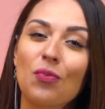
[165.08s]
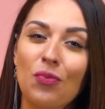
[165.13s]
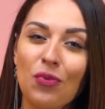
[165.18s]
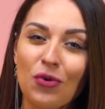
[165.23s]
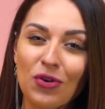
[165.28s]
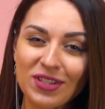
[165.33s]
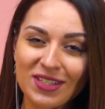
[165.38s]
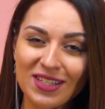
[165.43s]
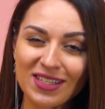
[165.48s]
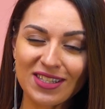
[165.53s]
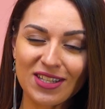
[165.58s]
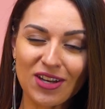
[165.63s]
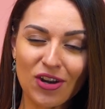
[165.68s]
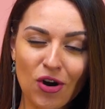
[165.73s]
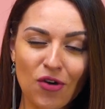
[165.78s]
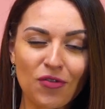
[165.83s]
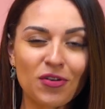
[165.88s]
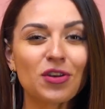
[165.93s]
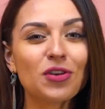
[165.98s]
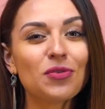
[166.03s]
Будьте
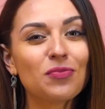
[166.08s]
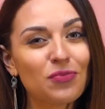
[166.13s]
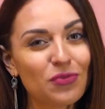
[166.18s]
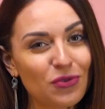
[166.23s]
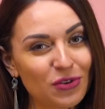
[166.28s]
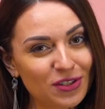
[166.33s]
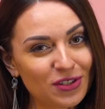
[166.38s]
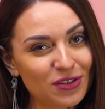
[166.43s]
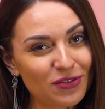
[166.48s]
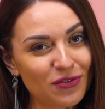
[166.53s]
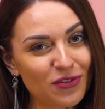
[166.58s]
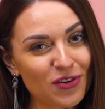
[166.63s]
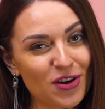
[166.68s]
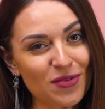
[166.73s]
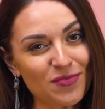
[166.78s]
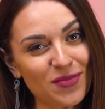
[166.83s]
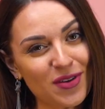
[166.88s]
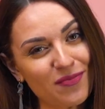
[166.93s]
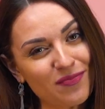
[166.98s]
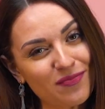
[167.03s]
здоровы и будьте в
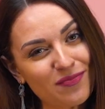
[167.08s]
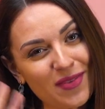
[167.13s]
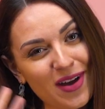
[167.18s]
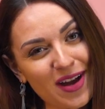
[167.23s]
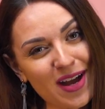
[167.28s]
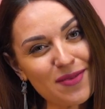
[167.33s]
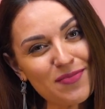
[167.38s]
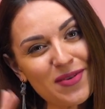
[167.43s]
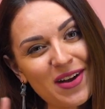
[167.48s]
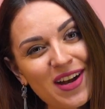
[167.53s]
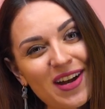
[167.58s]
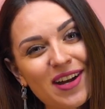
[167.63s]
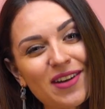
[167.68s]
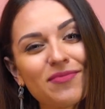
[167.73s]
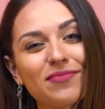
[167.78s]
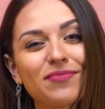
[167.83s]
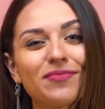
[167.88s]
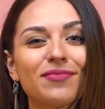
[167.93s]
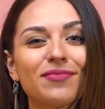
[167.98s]
форме. Пока-пока!